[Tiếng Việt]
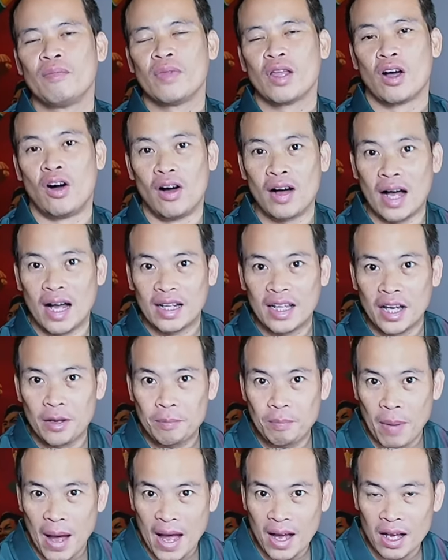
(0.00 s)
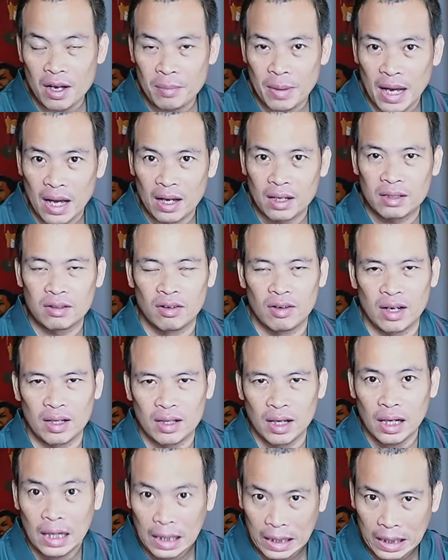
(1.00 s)
có cả thầy Park cơ mà, có cả
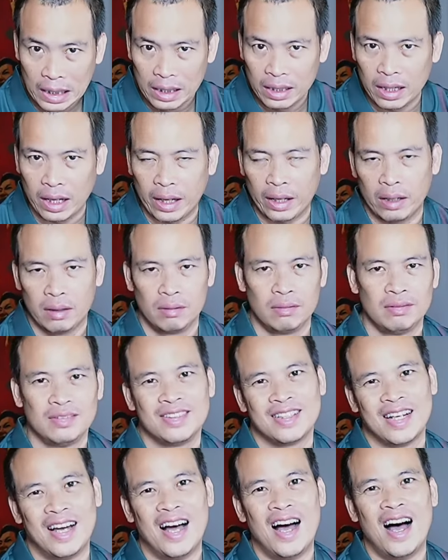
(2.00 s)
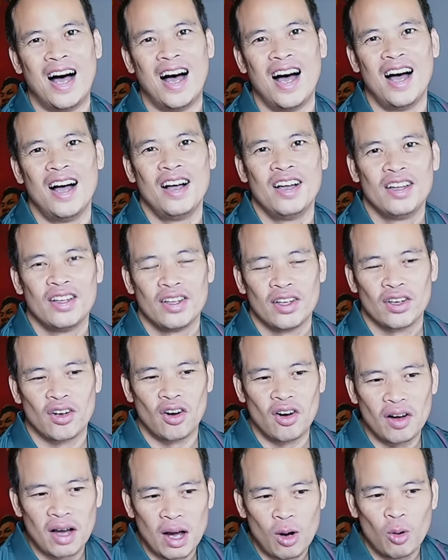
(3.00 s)
thầy Lee này. Đó,
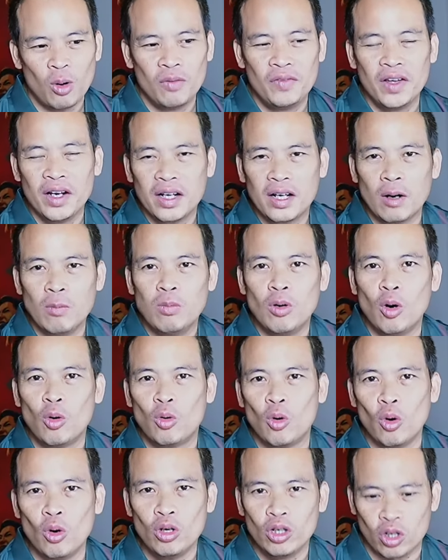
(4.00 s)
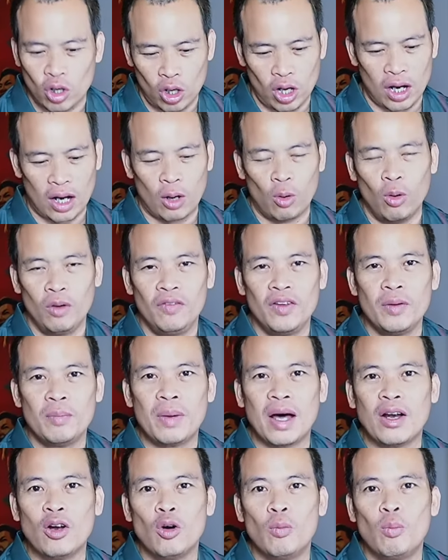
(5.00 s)
có cả huấn luyện viên Gong Oh Kyun, có cả huấn luyện viên
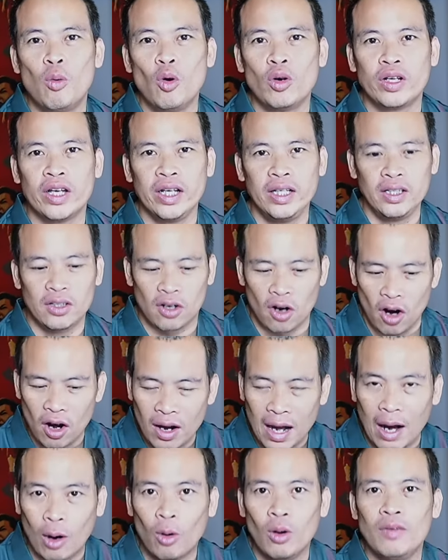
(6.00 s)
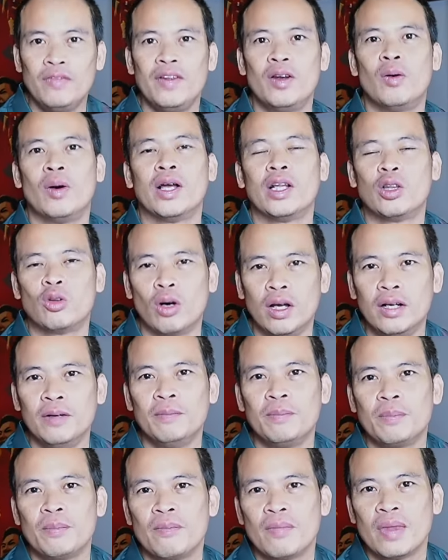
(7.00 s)
Mano Polking, có cả huấn luyện viên Hoàng Anh Tuấn.
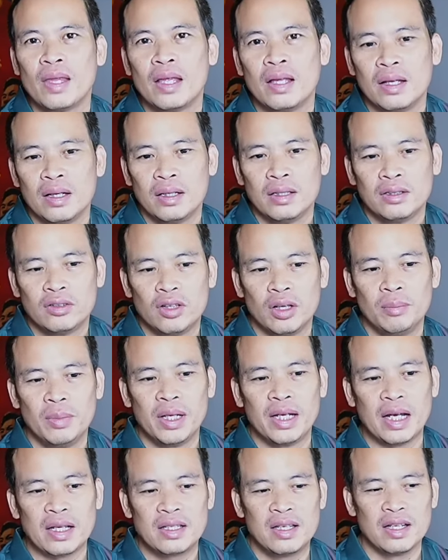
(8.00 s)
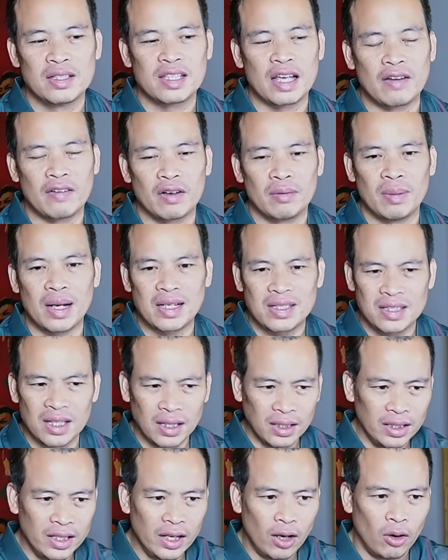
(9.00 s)
Cho nên mình đã chia sẻ với các bạn
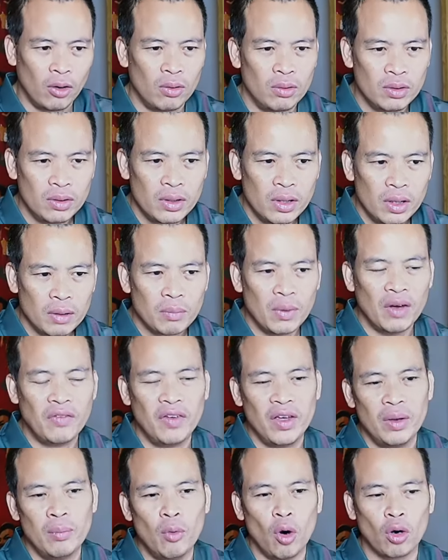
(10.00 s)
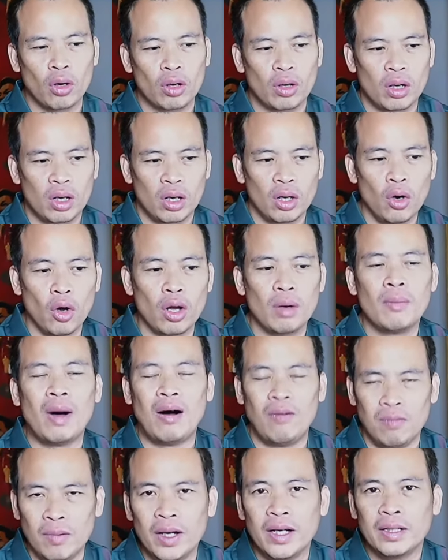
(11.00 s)
rất nhiều, bởi vì một đội
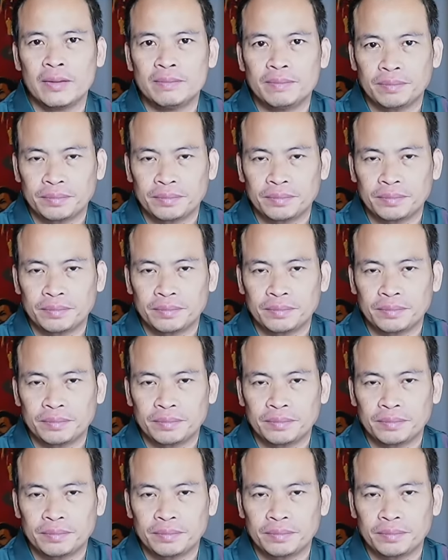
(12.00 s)
bóng ấy,